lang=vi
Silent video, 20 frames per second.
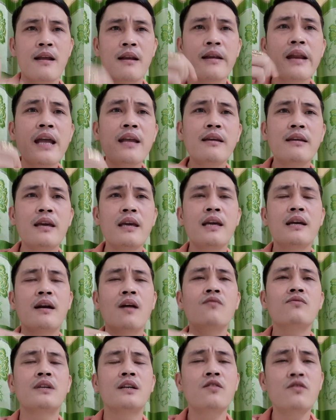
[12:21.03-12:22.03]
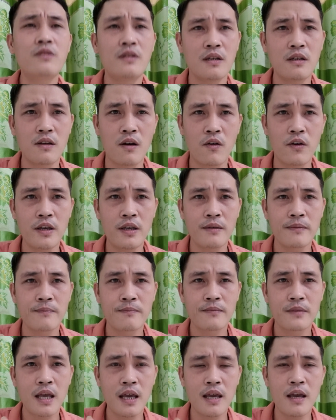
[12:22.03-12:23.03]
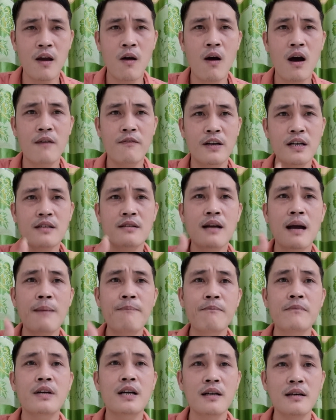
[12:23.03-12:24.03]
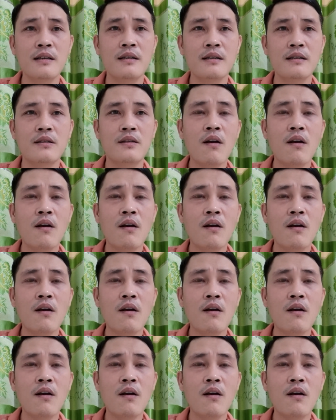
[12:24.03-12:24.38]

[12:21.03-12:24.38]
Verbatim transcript: đến khi không cứu chữa nổi thì họ vẫn cầm cự